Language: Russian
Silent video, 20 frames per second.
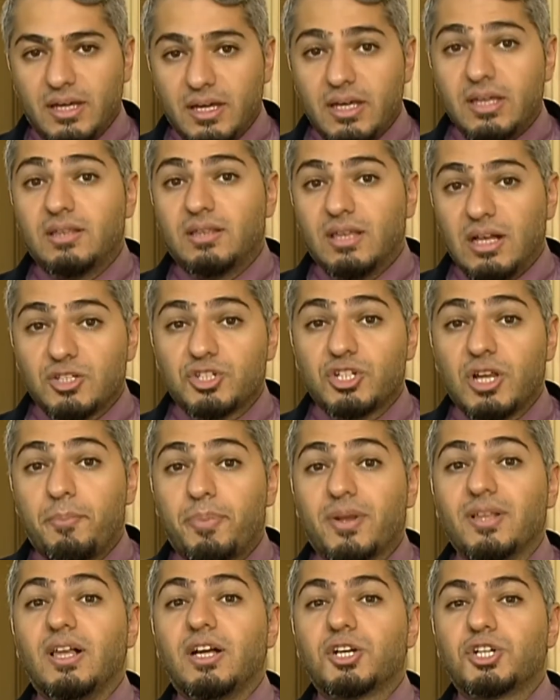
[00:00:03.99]
и должна
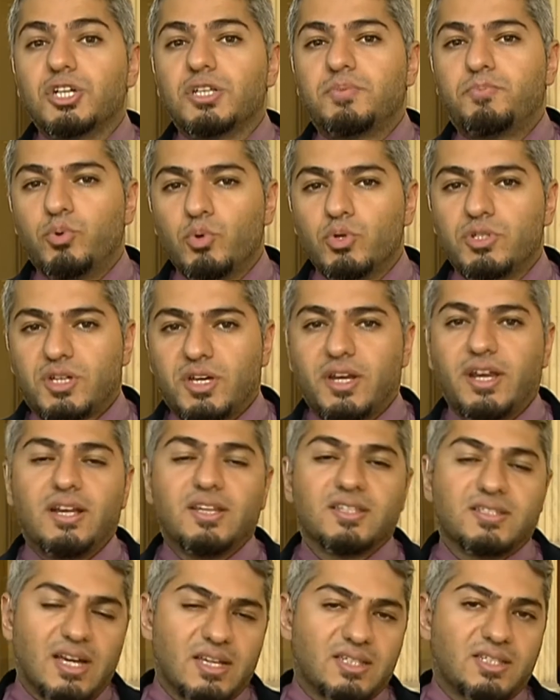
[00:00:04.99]
проложить путь к
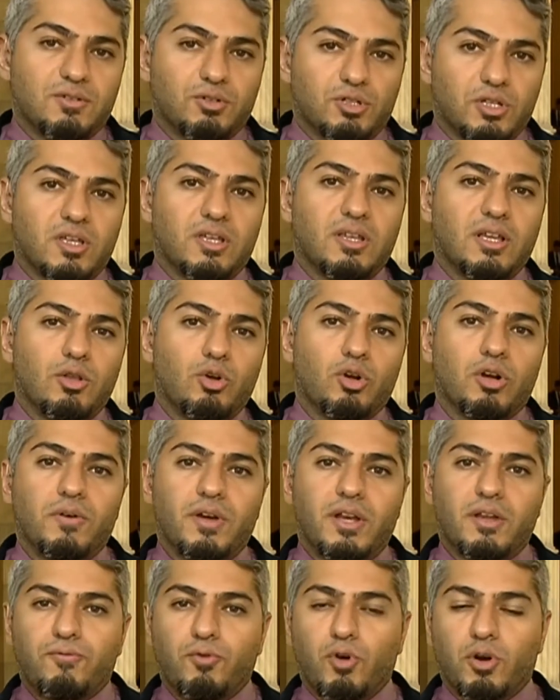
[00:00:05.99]
реализации вот этой
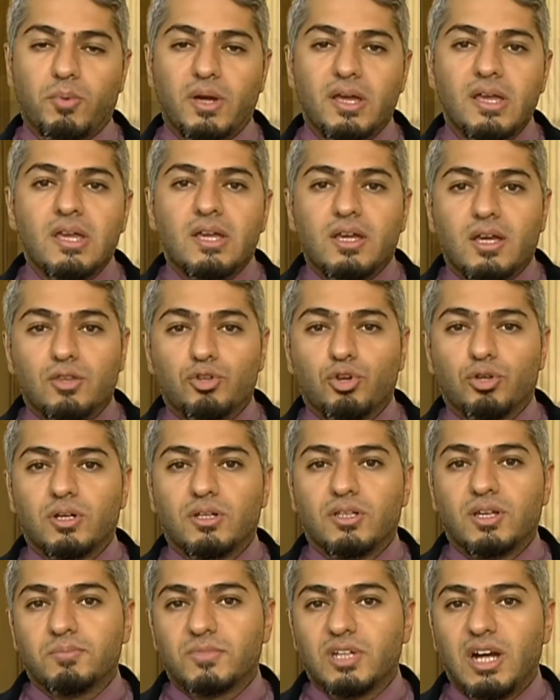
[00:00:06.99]
налоговой реформы Дональдом